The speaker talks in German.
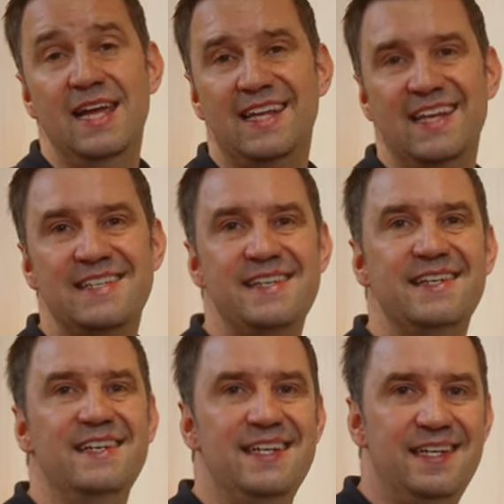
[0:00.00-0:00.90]
dass
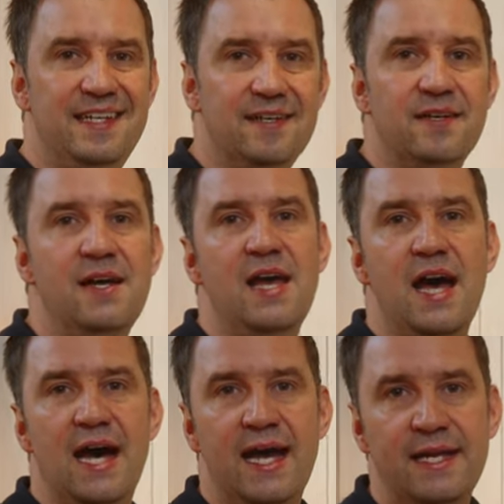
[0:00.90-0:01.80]
ihr hier
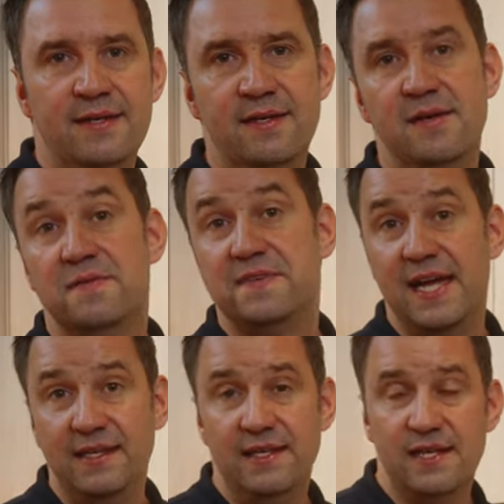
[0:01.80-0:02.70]
eine
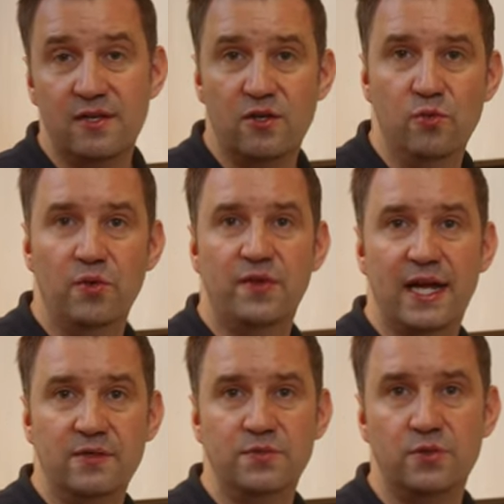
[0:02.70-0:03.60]
Ferndiagnose
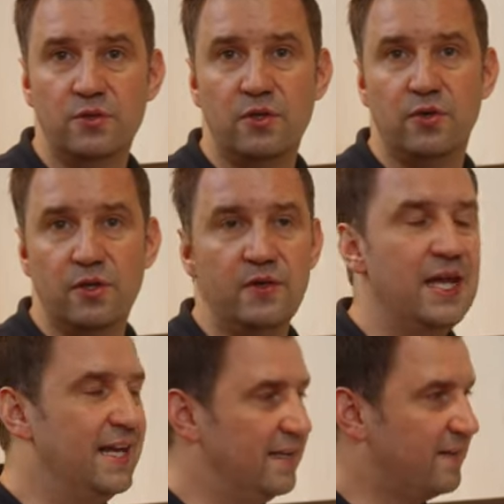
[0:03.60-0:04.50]
anfordern könnt.
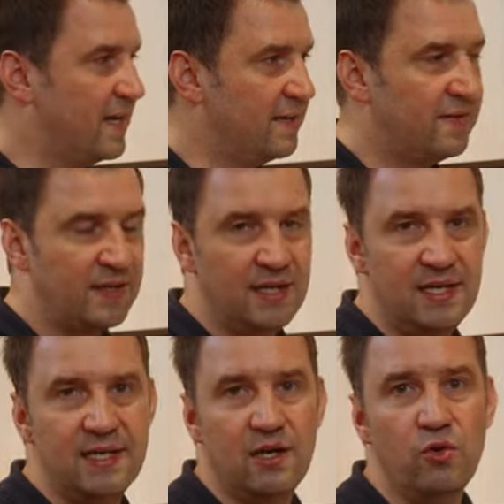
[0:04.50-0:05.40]
Das Ganze dann
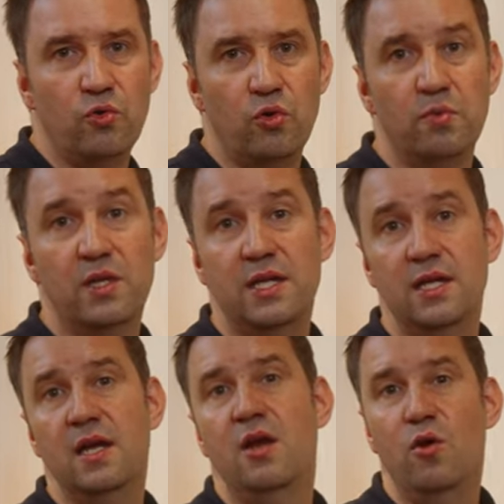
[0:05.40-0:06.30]
halt auch über
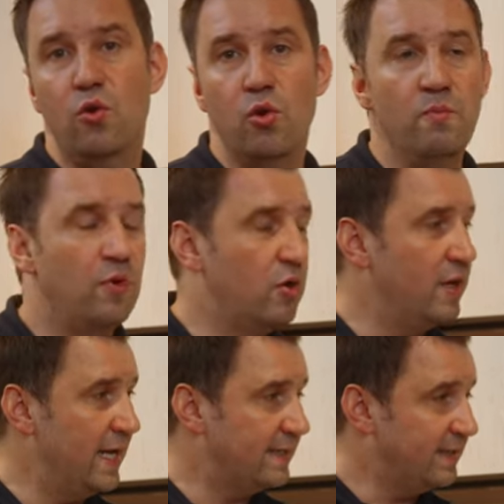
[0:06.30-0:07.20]
die Home
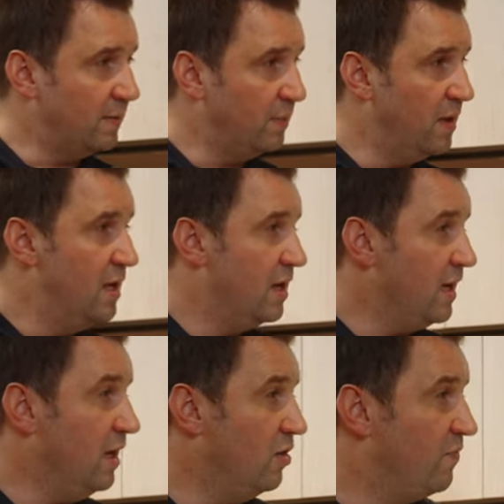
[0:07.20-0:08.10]
Connect App.
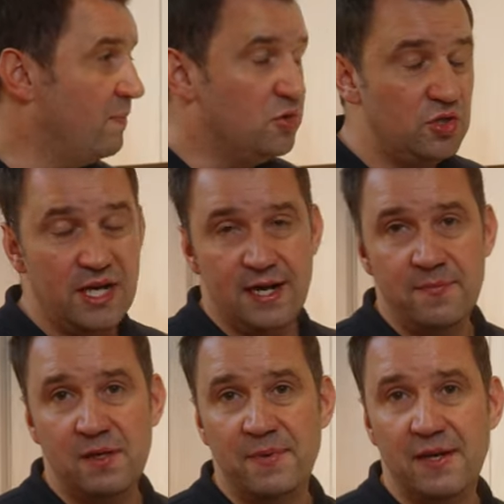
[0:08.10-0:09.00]
Ja, und wenn wir schon
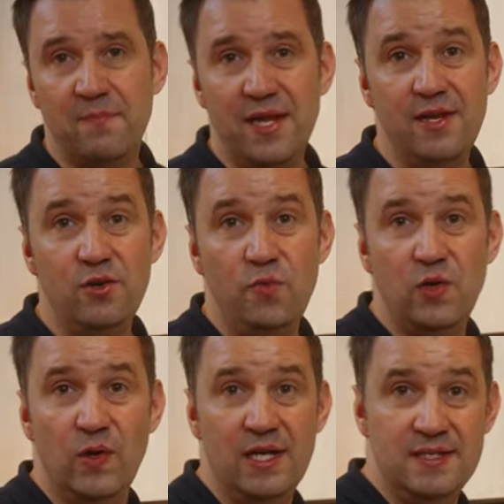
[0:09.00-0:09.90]
einmal beim
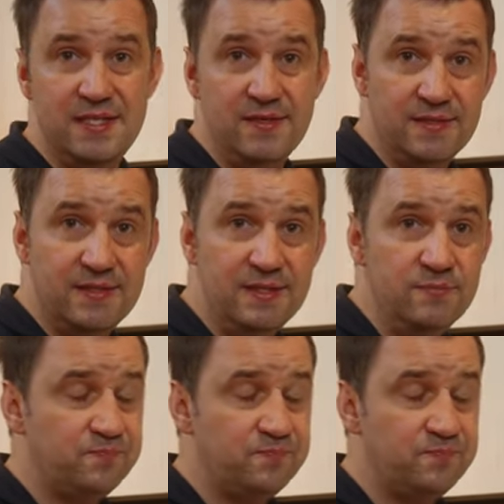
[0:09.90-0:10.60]
Individualisieren sind,